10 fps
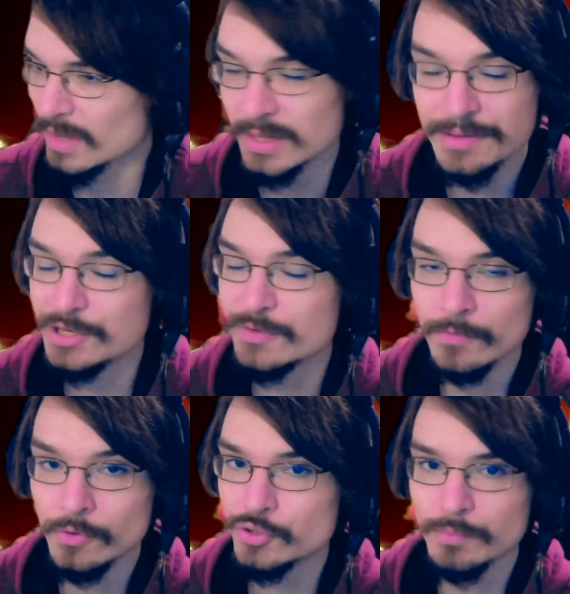Der hat
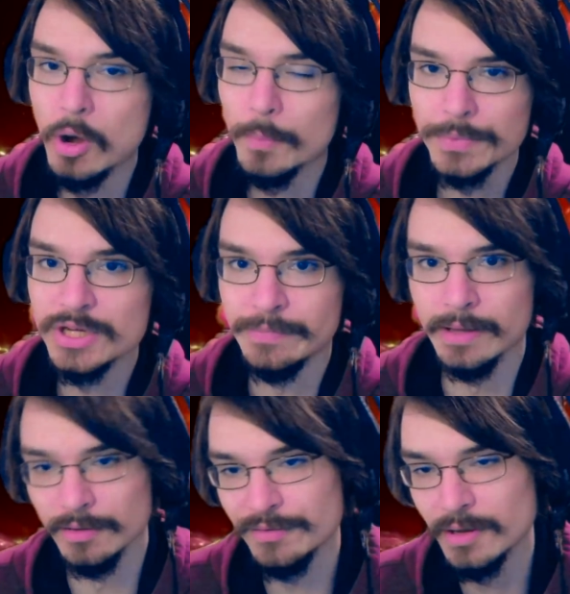sich wirklich überhaupt nicht
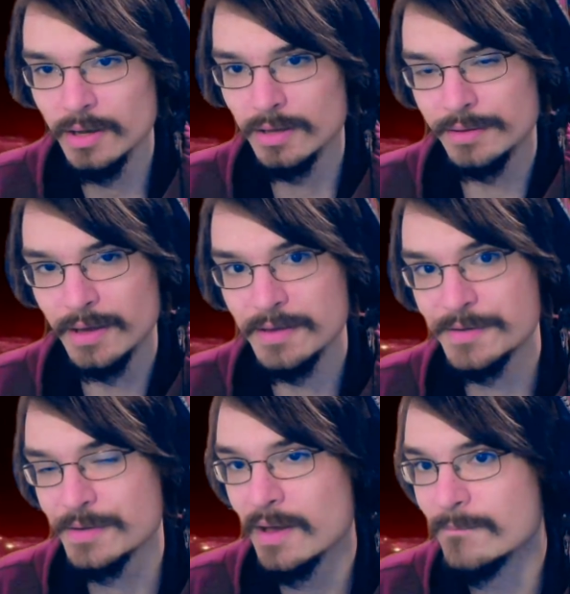verändert der
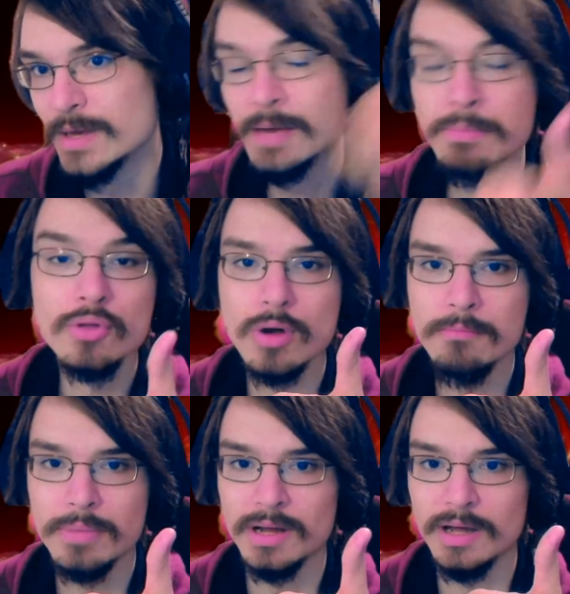ist wie immer nur
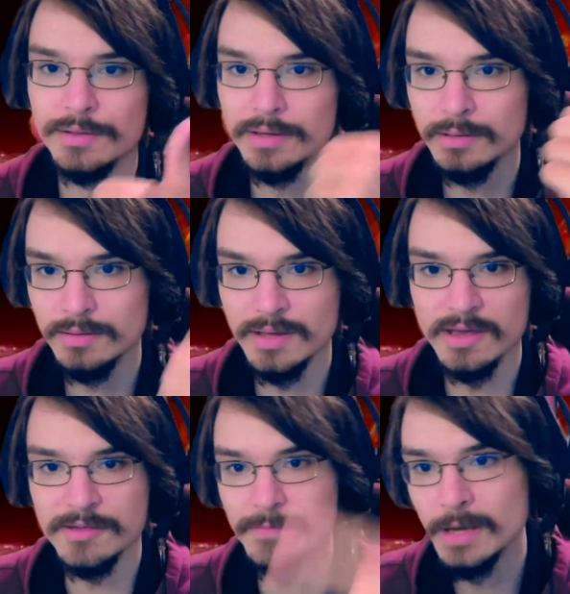am Beleidigen,
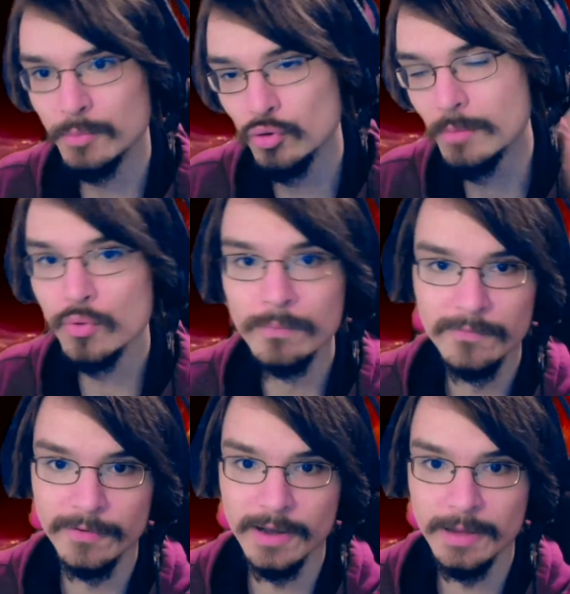der ist wie immer nur am
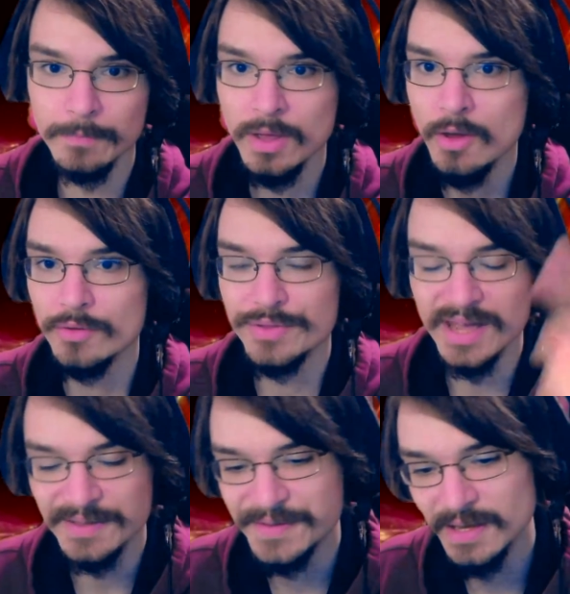Rumflamen,
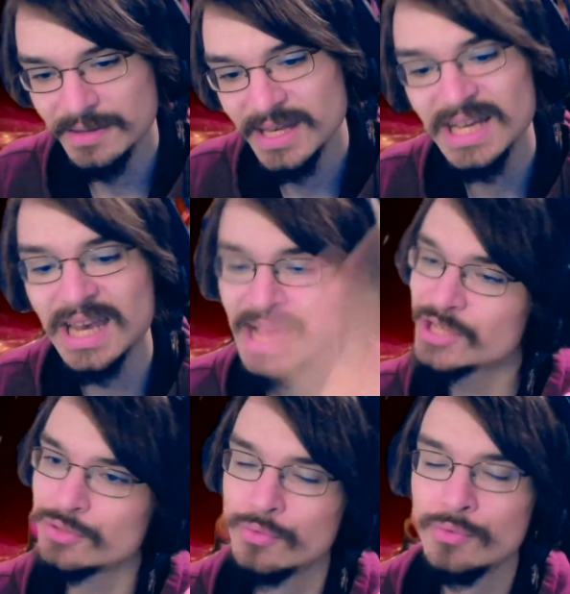der erzählt die
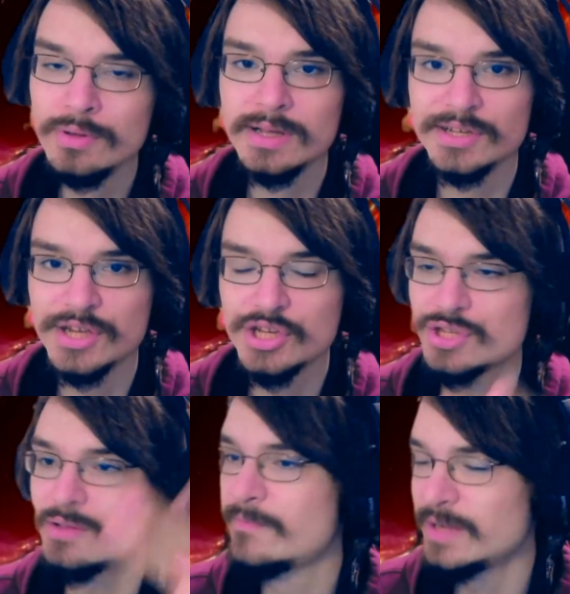gleichen
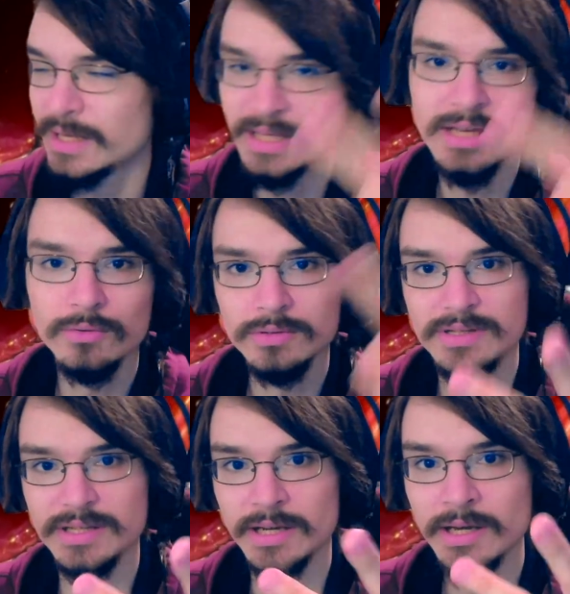Lügengeschichten wie eh
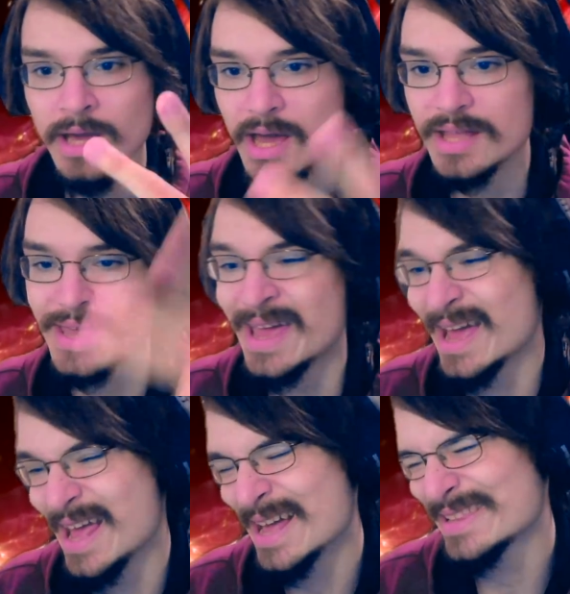und je,
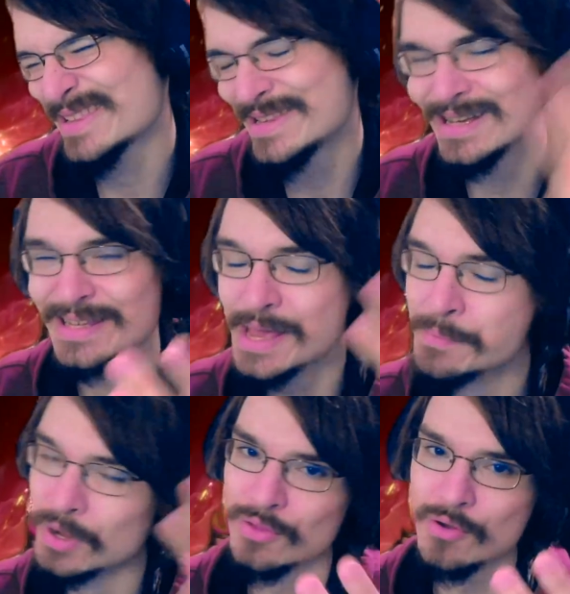der erzählt
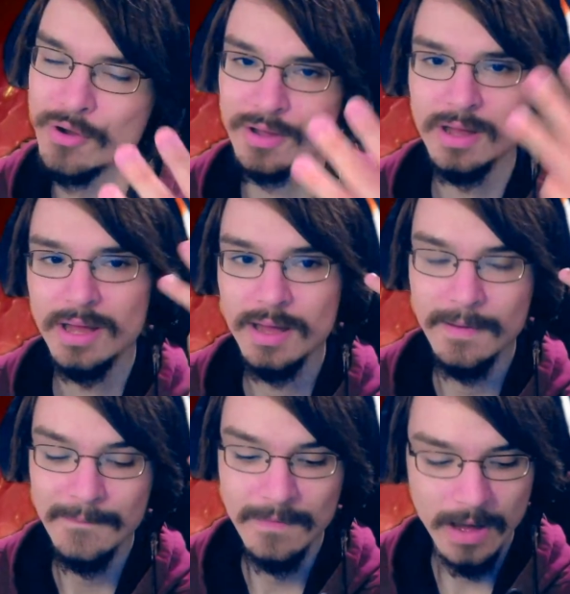immer noch
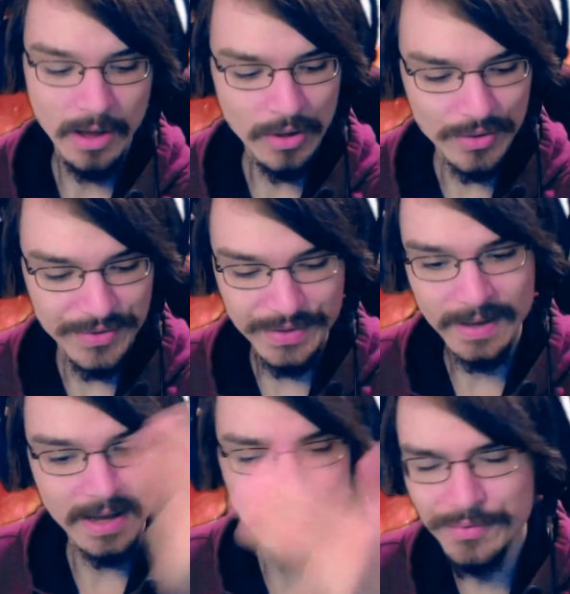aus,
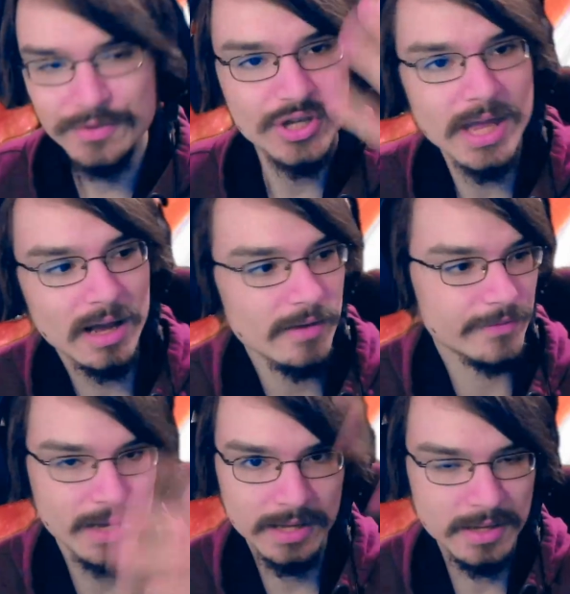aus dem
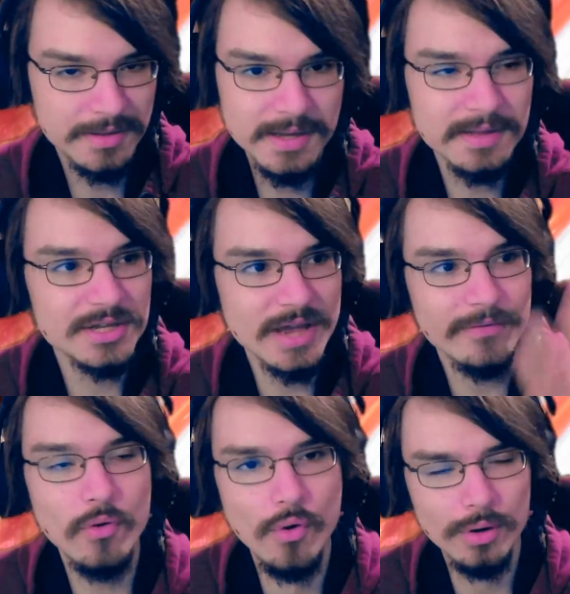Stegreif, da, da zieht er sich
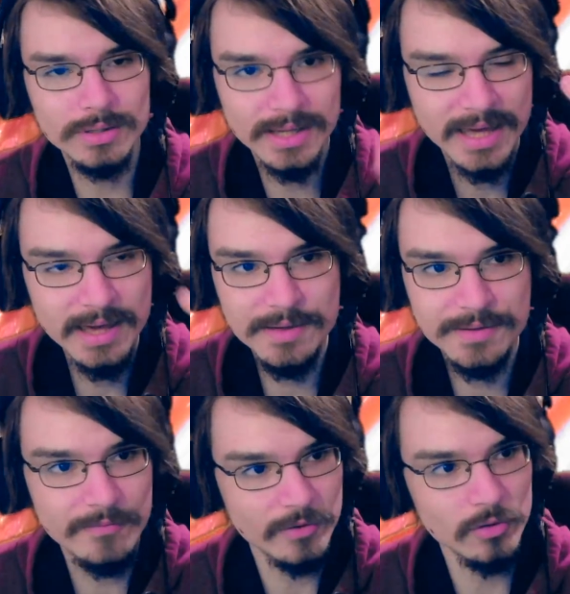einfach irgendeinen
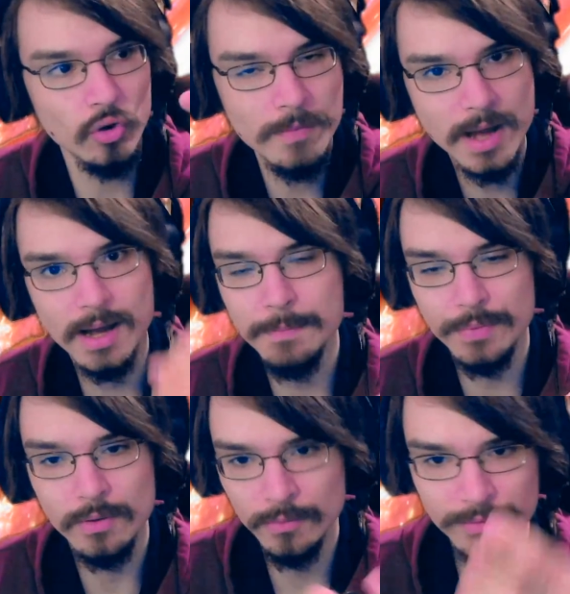Käse von oben
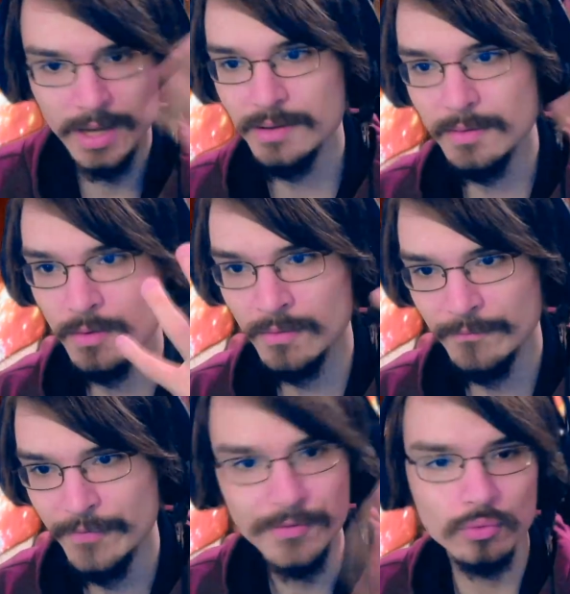herab und
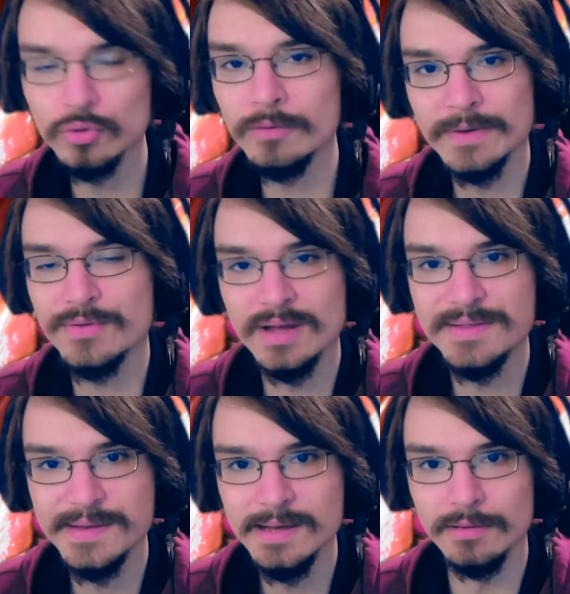versucht irgendwas zu
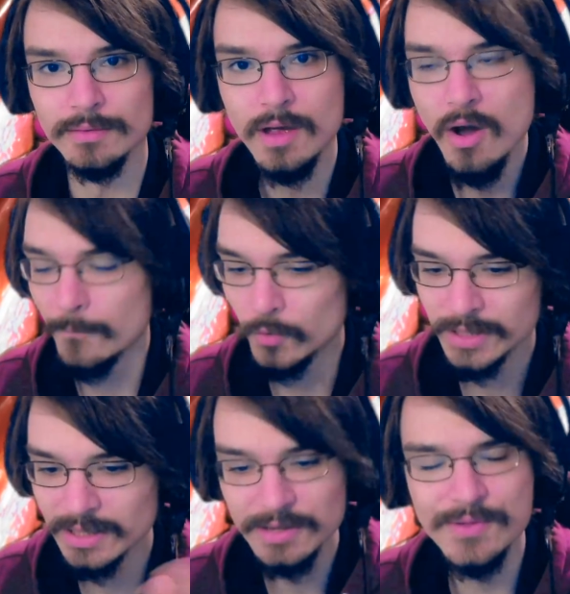erzählen,
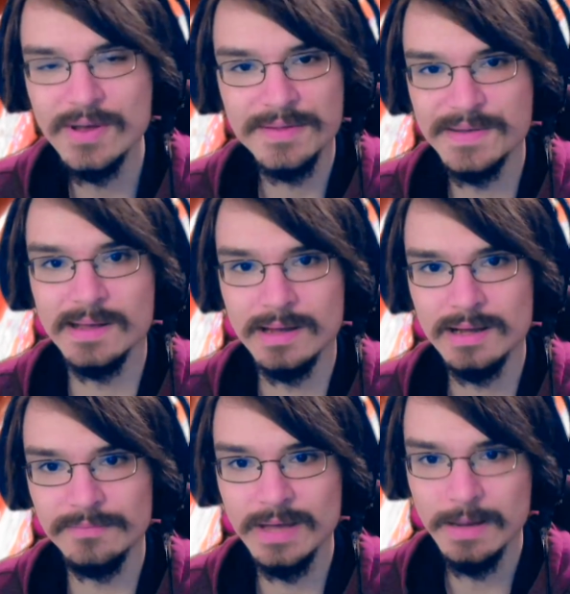obwohl er nichts zu erzählen
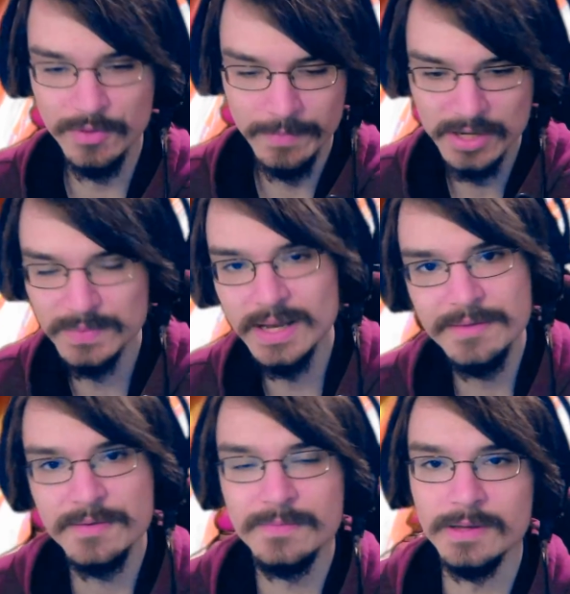hat. Wir haben zum Beispiel
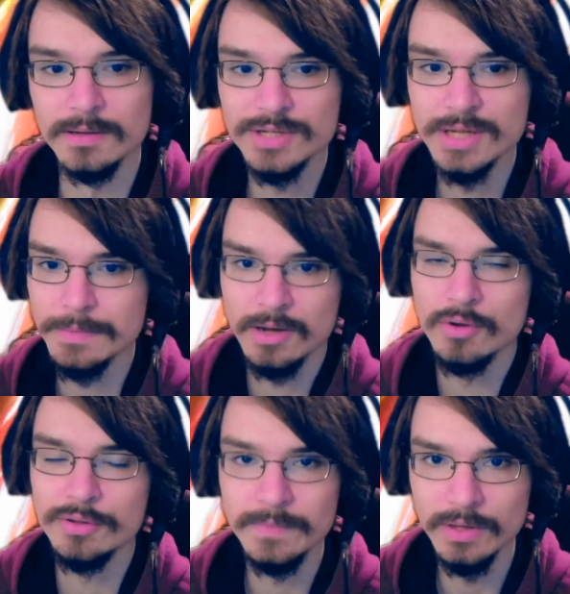letztens wieder, ich habe ja
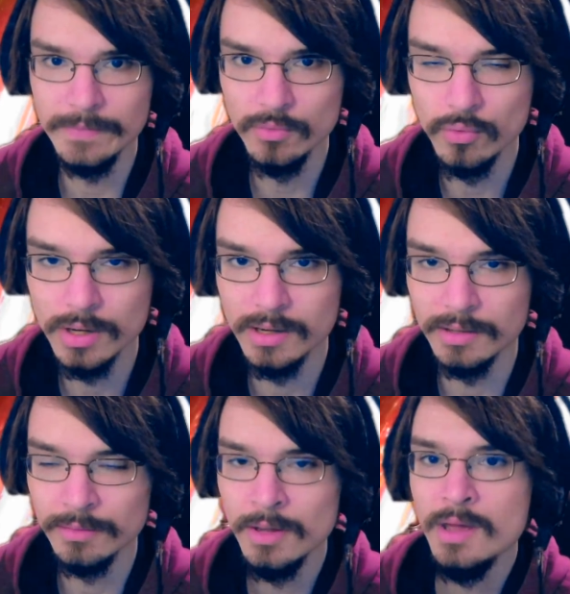heute wieder Video
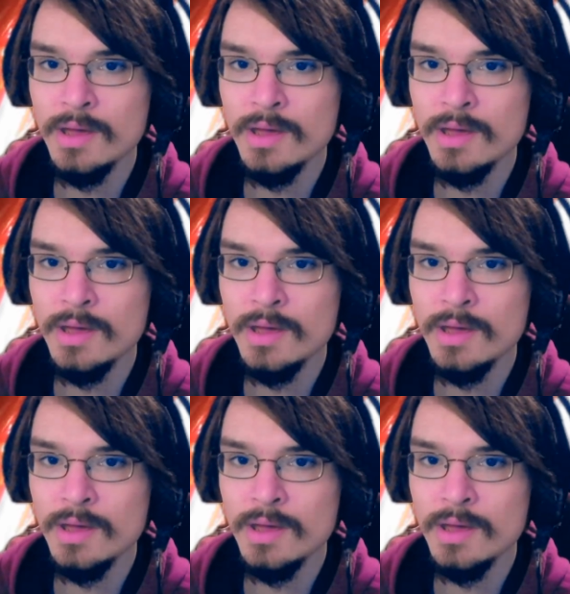hochgeladen,